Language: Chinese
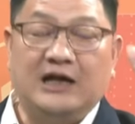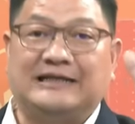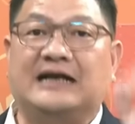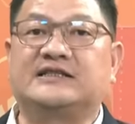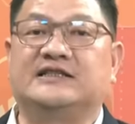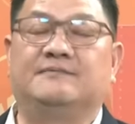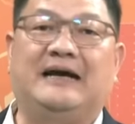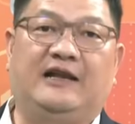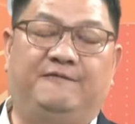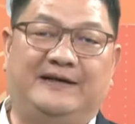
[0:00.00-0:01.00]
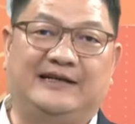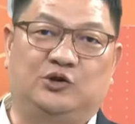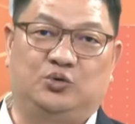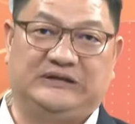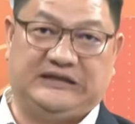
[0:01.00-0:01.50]
当时卖了非常
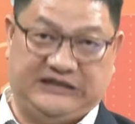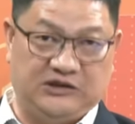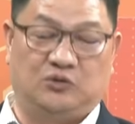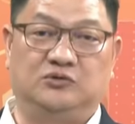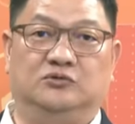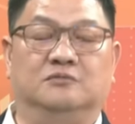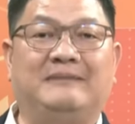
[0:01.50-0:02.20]
多的金融股，